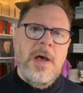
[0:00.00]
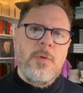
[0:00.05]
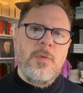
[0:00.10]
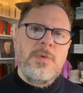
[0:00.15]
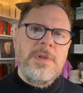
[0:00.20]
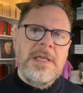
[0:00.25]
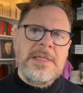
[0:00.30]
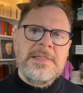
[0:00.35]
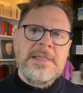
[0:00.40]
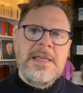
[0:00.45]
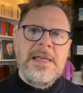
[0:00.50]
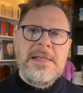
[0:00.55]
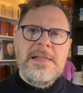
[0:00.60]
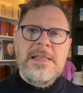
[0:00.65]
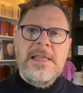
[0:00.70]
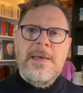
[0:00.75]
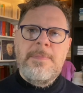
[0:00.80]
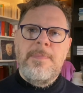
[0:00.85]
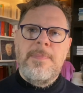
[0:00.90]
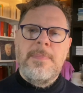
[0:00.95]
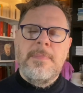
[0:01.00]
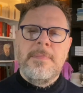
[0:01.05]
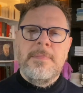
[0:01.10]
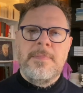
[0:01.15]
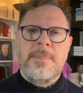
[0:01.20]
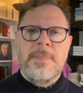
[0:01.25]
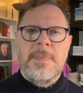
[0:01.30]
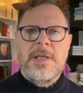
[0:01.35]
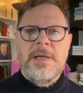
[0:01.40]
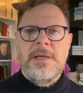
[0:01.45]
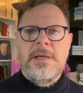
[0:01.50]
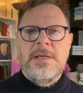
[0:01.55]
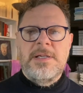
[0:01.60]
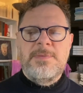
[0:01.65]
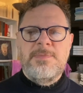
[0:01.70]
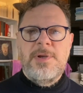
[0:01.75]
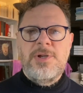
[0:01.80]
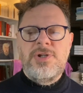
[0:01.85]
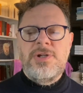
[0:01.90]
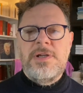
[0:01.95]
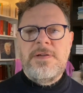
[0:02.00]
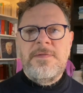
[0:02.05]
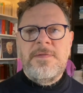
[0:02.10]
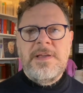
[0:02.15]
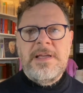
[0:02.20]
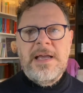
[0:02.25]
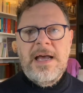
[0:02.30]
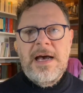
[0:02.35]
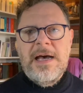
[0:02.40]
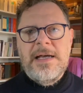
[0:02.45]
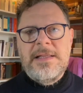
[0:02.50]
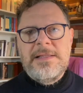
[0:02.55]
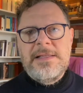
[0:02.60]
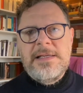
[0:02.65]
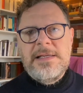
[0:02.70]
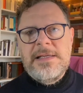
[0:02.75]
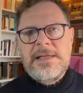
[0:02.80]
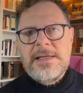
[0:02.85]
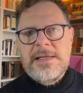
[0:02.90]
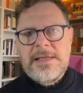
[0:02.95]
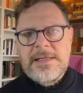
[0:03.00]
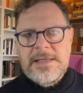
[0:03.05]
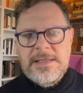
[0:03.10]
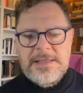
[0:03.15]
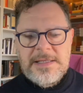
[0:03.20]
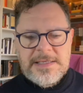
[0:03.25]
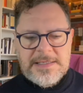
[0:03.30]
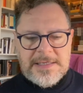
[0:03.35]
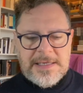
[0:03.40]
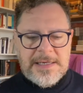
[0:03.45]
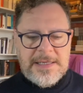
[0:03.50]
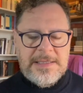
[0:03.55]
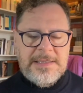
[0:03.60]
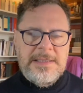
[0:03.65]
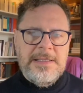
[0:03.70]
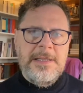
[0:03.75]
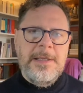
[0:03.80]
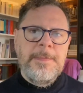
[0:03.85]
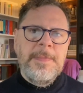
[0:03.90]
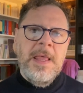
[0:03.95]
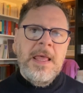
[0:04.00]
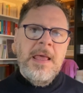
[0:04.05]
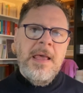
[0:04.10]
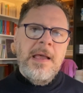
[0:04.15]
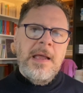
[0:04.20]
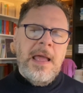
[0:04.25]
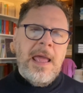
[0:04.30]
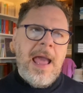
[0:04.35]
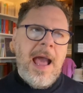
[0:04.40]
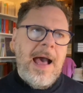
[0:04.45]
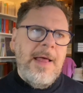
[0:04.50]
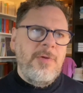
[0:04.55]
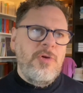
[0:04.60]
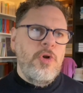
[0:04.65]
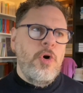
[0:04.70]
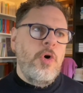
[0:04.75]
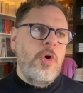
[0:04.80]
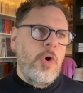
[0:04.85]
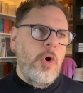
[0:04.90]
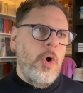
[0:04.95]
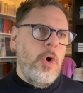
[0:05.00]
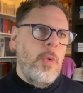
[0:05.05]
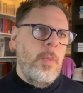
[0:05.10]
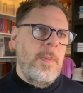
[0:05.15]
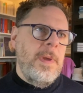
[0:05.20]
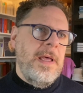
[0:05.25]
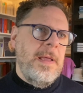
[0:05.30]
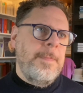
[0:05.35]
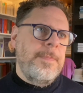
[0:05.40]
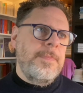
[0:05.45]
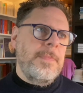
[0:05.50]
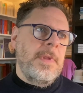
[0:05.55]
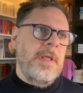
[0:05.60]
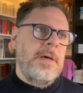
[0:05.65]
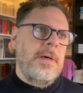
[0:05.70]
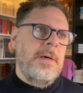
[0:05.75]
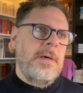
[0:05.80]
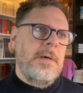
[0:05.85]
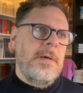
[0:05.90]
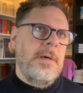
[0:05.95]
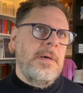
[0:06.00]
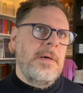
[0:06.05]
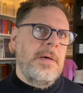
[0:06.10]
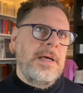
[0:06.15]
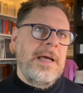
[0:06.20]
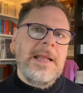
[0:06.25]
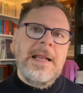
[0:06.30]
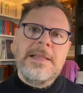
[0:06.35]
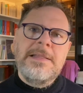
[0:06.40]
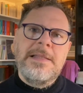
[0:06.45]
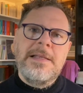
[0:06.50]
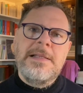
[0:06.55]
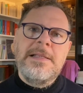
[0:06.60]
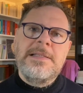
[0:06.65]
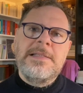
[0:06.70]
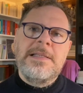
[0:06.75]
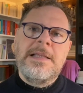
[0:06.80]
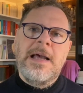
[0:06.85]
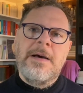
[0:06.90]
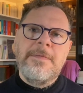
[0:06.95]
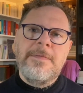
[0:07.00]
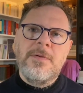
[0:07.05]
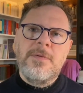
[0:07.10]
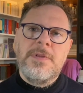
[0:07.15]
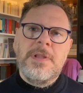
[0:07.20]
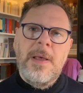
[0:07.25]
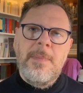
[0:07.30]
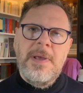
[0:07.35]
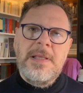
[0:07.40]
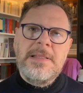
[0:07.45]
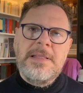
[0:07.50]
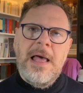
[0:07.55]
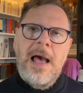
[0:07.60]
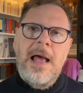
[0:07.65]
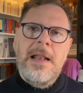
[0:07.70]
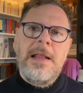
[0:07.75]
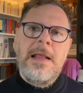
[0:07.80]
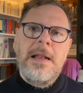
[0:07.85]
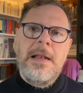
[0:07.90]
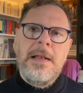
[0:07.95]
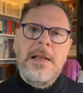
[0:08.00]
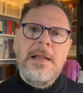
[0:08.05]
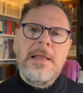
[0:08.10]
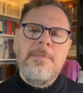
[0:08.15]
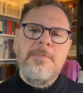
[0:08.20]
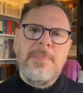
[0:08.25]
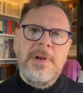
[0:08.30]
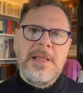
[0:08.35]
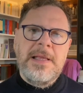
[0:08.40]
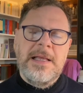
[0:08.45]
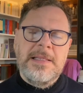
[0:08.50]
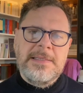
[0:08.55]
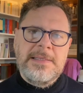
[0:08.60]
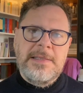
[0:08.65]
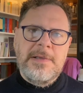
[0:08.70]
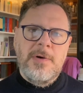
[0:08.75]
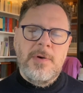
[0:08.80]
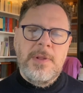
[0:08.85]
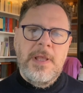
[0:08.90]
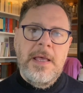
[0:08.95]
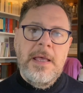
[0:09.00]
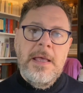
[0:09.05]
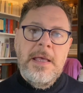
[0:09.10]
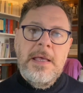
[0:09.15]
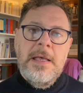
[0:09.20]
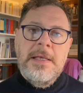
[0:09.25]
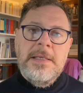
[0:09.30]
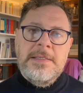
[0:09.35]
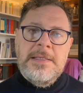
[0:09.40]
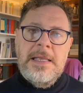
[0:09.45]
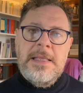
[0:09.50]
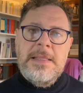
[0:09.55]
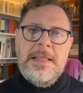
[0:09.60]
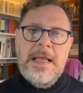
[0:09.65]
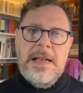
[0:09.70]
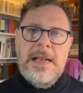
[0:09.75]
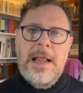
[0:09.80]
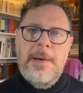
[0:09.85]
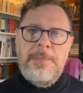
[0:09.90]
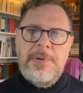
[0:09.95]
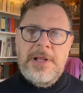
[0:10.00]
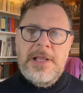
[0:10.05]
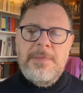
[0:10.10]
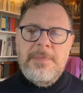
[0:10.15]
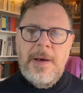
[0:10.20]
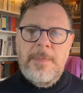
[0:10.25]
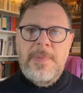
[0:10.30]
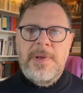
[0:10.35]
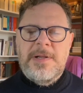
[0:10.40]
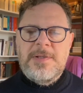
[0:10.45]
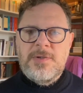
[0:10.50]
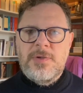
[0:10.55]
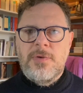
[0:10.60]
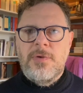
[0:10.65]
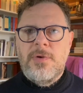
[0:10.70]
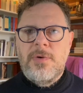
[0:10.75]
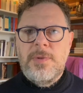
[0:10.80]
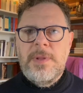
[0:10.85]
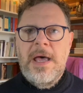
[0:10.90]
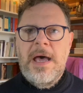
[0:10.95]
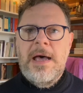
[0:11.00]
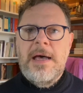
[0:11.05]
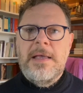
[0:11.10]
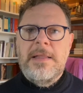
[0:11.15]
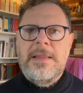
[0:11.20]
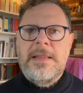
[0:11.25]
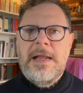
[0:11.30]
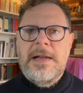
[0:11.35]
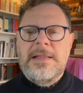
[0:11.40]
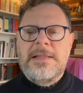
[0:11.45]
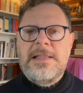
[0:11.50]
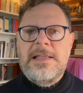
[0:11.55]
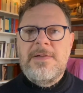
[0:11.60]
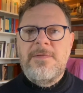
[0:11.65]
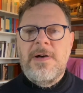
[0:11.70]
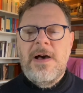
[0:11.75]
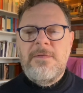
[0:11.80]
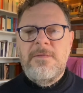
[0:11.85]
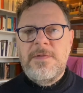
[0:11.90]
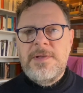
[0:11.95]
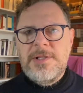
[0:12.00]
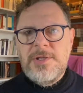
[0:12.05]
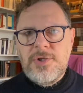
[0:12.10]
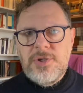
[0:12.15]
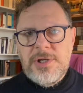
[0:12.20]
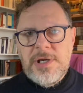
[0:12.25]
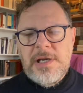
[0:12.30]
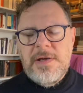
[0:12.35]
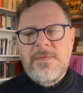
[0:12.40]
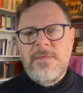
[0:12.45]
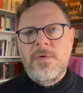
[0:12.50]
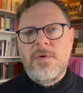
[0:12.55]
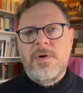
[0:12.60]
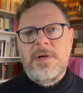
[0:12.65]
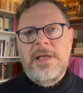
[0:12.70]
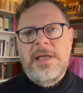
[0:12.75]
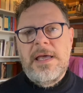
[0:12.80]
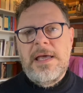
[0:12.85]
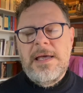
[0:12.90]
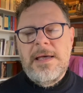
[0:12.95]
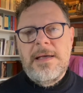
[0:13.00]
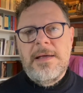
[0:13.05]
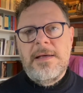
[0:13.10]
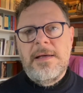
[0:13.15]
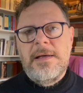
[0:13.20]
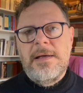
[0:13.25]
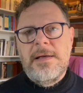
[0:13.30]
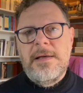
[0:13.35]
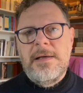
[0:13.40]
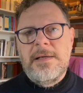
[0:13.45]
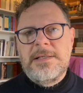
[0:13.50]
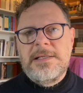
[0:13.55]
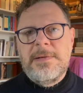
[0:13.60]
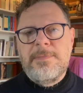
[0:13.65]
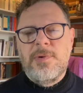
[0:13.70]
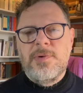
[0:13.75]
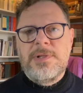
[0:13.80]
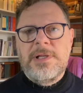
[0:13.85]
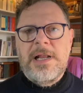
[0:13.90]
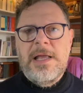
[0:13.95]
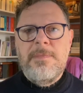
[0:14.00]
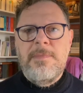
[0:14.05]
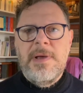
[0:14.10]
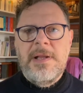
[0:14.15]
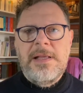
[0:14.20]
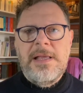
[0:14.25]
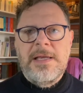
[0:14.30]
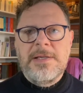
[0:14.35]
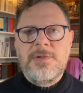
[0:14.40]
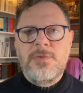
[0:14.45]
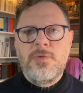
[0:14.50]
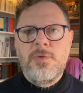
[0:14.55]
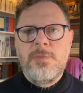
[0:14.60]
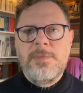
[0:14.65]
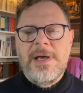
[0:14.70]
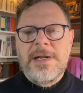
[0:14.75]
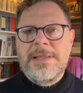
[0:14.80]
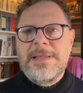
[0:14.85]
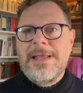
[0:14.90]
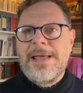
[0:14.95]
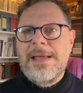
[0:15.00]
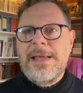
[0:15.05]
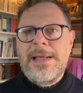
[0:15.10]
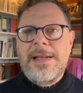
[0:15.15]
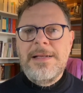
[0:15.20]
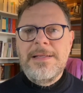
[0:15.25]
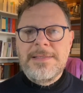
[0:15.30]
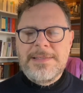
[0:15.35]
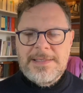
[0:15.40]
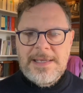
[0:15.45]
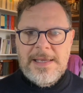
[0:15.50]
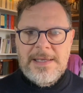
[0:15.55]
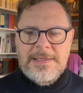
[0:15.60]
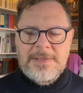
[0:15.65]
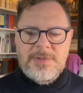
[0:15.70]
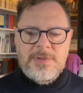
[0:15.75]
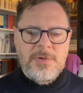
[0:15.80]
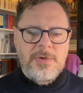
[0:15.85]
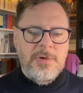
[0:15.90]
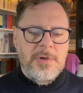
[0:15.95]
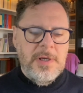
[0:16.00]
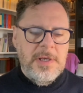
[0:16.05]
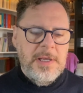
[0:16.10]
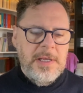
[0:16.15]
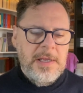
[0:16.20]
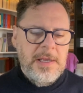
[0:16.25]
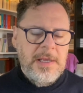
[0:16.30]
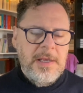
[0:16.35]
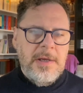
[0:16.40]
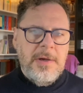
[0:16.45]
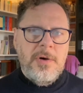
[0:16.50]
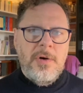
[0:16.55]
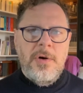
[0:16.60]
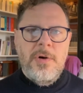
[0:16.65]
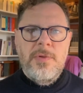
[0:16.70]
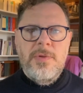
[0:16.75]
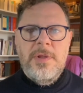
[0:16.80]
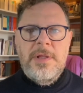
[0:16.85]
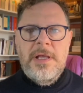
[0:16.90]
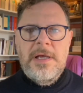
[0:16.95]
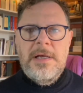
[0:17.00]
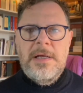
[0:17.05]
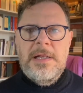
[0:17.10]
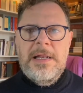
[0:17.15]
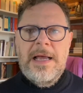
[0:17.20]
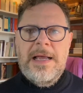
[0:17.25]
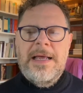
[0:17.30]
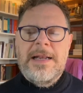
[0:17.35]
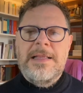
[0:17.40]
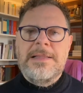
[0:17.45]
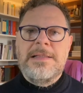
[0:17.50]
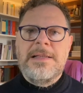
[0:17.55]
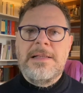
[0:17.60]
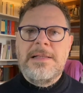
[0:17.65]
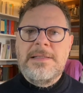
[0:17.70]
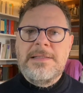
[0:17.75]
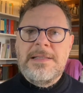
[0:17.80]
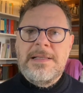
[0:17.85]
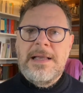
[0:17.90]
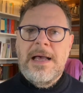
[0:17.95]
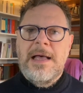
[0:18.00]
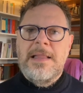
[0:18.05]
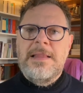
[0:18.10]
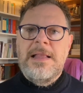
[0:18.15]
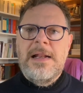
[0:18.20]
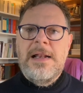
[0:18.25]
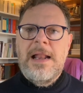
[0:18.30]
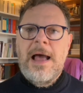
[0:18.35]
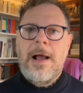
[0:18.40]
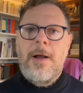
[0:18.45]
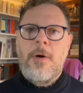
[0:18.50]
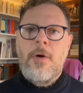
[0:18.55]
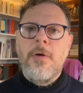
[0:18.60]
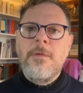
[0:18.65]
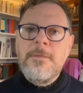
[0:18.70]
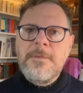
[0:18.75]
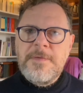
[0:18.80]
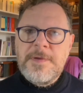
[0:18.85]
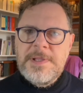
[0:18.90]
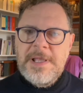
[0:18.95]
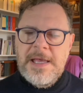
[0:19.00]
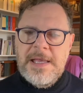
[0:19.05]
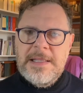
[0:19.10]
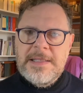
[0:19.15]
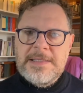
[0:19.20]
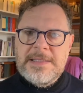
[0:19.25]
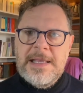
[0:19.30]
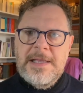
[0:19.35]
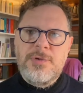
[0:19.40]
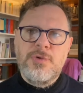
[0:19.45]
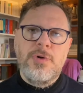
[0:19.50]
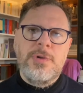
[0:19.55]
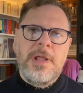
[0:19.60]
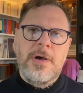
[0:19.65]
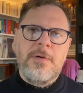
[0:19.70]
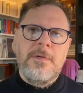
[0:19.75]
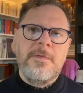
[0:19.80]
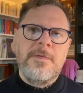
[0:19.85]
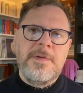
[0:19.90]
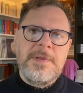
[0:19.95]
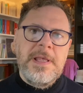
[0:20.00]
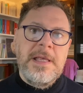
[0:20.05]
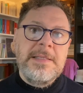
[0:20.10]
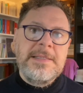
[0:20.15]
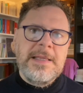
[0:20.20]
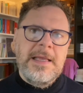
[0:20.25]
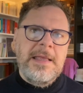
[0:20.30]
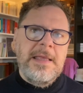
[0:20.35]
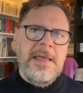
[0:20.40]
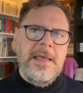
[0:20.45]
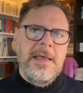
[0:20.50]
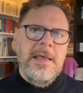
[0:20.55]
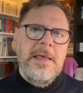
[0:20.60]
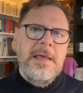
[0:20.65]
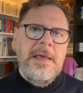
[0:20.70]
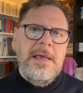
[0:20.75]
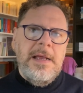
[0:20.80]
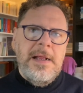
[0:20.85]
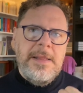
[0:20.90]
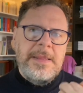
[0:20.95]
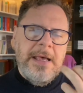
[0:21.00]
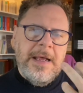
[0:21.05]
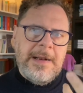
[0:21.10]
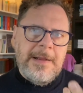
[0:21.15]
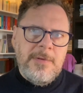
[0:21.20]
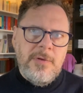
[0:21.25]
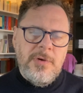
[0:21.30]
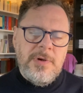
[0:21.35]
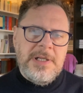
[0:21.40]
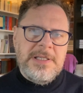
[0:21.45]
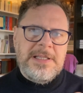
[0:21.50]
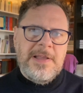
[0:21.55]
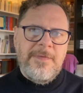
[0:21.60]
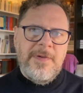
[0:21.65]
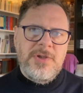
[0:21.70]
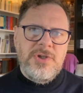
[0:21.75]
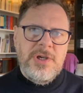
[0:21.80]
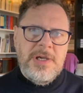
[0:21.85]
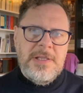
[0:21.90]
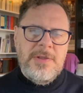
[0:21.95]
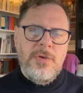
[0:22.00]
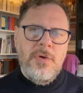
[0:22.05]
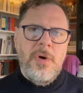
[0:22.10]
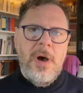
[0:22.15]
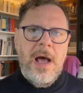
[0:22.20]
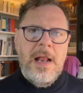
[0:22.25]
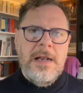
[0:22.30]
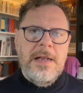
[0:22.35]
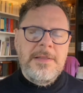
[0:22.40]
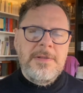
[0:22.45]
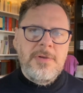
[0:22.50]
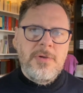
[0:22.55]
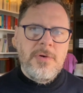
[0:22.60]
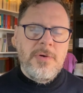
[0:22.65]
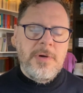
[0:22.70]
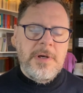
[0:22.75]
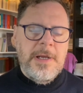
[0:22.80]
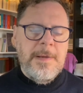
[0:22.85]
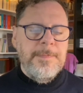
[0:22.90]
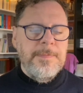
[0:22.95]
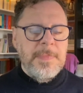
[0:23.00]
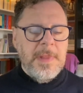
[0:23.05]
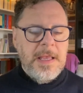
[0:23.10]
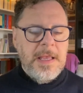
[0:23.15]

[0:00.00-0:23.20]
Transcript: una serie mh, mm, specifica di, di, scritti che hanno come eh, caratteristica fondamentale l'implicazione se della prima persona narrativa vi dicevo che eh, si potrebbe riassumerne il senso con la caratteristica della confidenza, cioè una confidenza che il narratore sta facendo al lettore,